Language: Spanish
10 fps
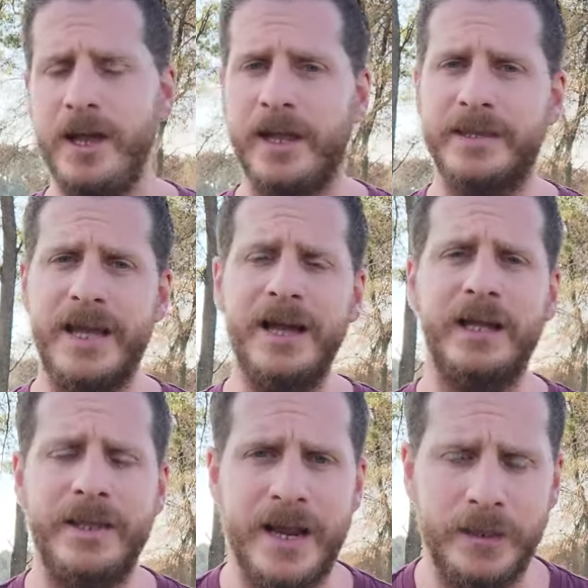que están
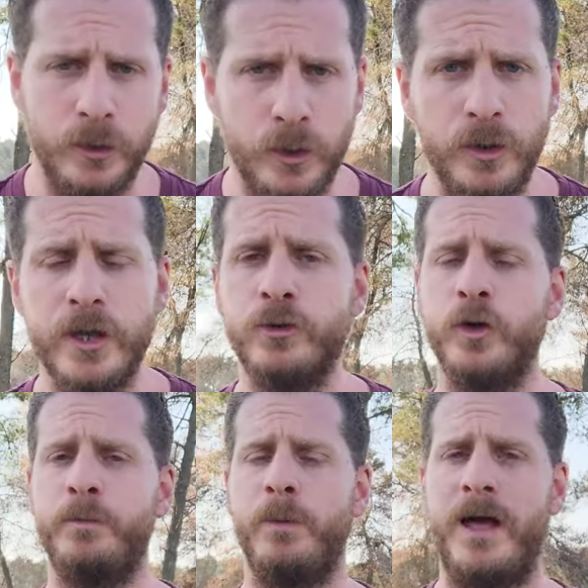generando
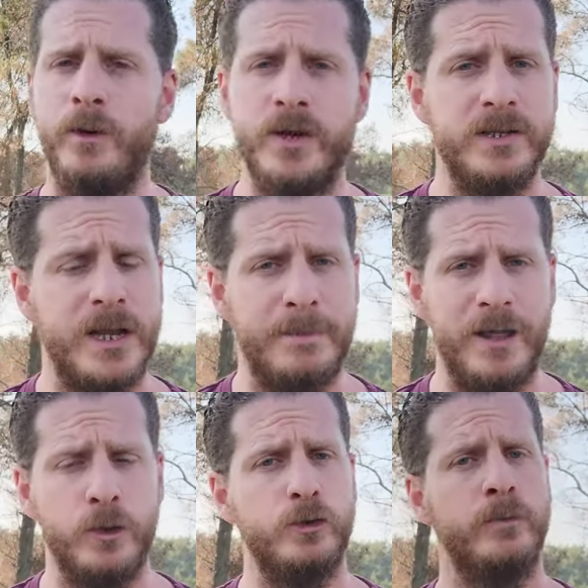estos pobladores
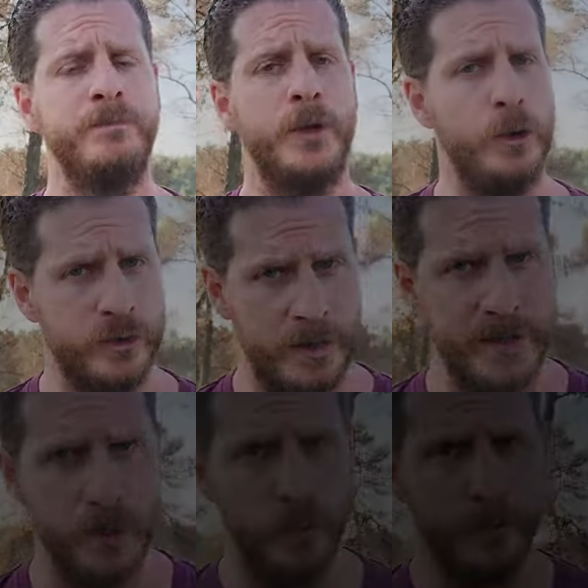llamados los aviru